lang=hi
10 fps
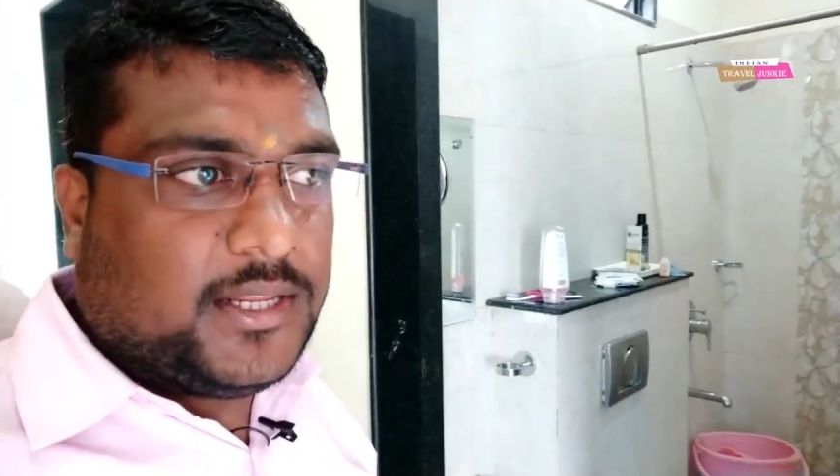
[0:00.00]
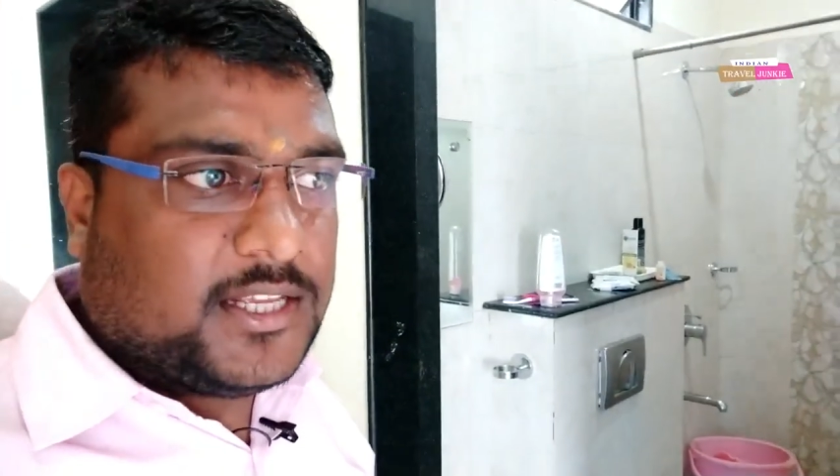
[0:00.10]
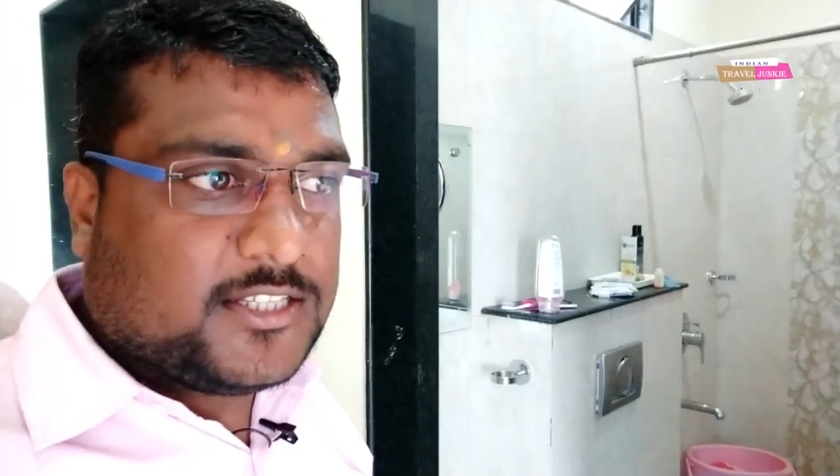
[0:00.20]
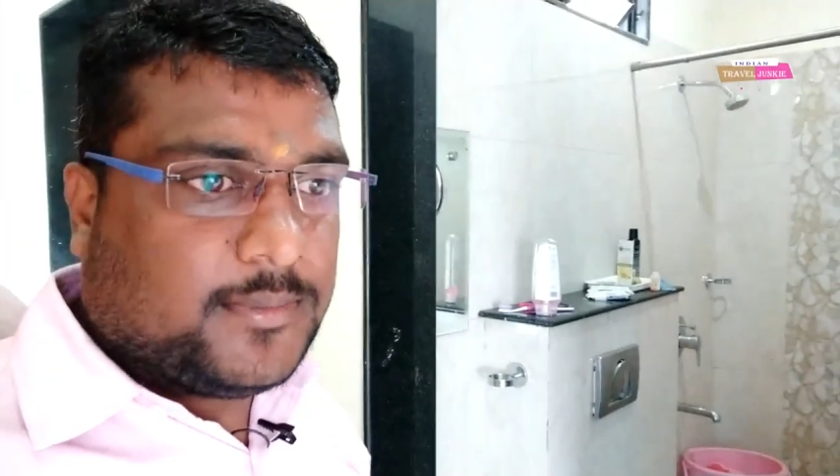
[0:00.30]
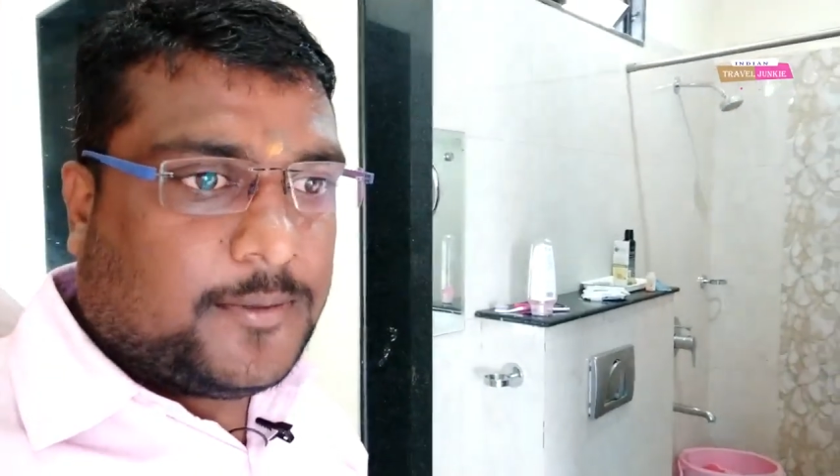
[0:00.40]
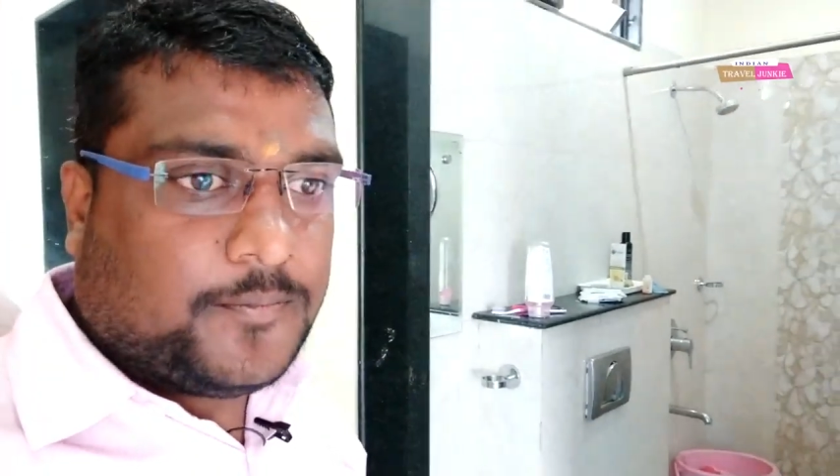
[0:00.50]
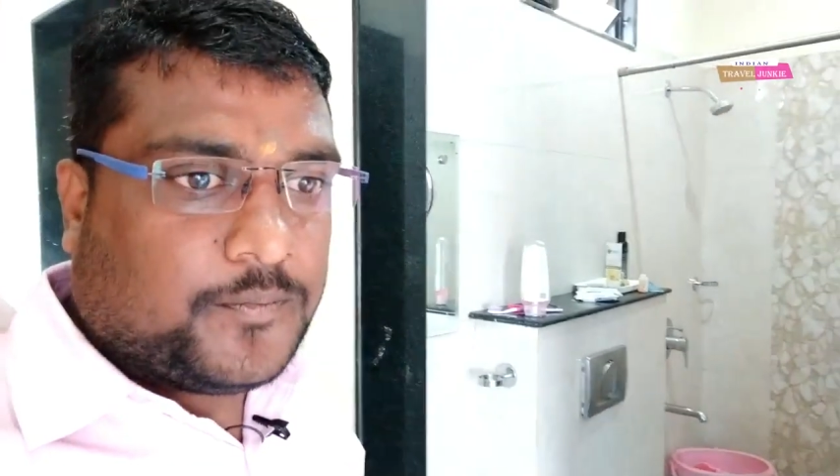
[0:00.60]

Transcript: नहीं है इसमें